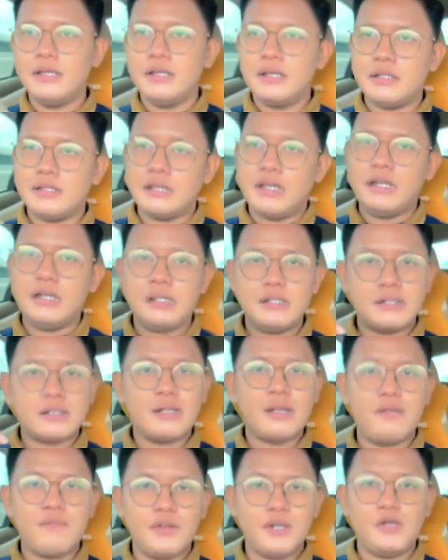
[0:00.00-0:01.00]
jadi
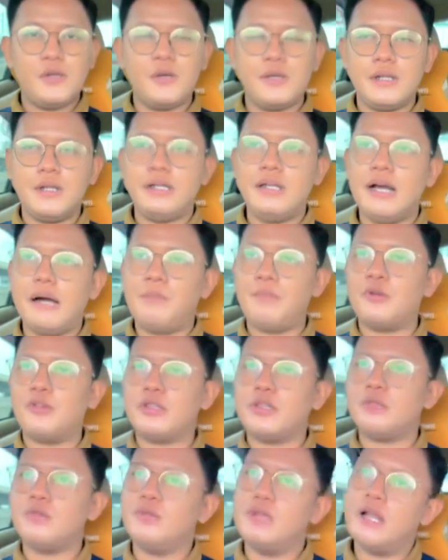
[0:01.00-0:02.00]
setelah video ini diupload
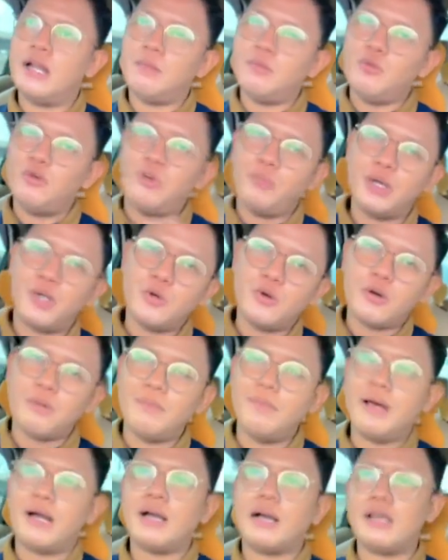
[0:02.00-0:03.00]
itu dalam dua minggu ke
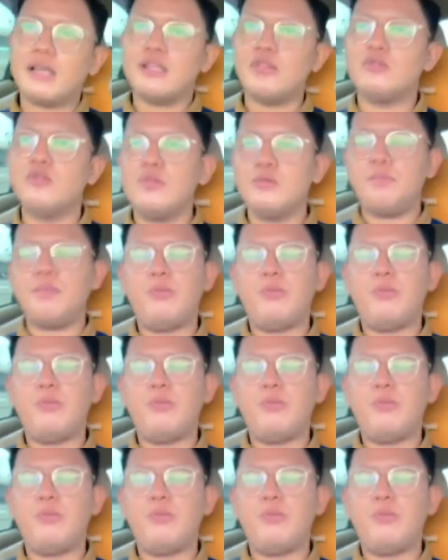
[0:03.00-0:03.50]
belakang itu